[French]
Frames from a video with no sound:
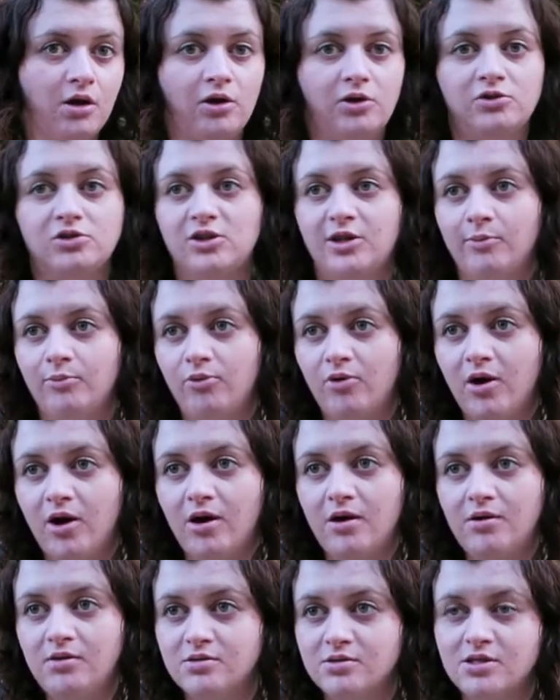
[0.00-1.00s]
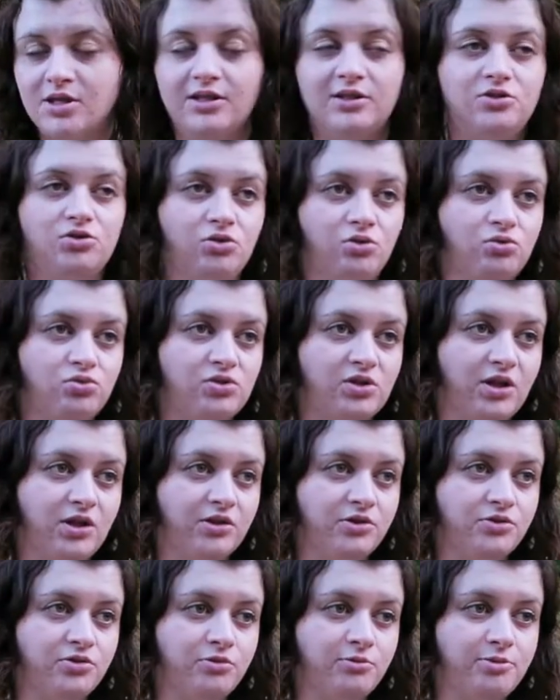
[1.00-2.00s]
Quand j'aboie, je suis tout seul
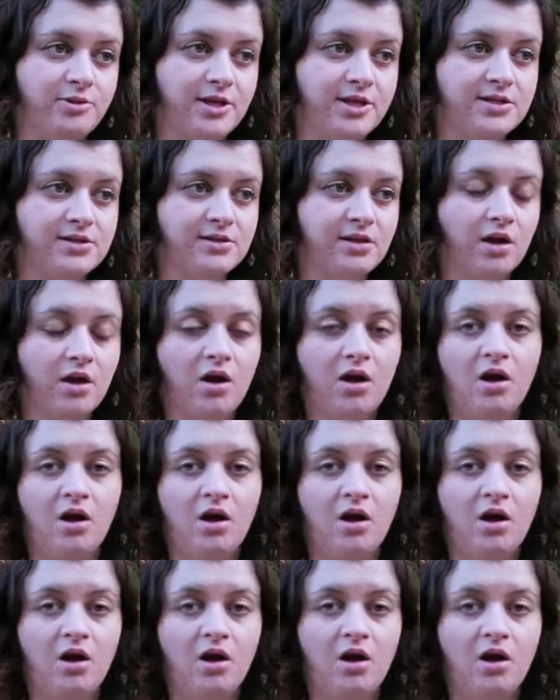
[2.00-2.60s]
dans une pièce.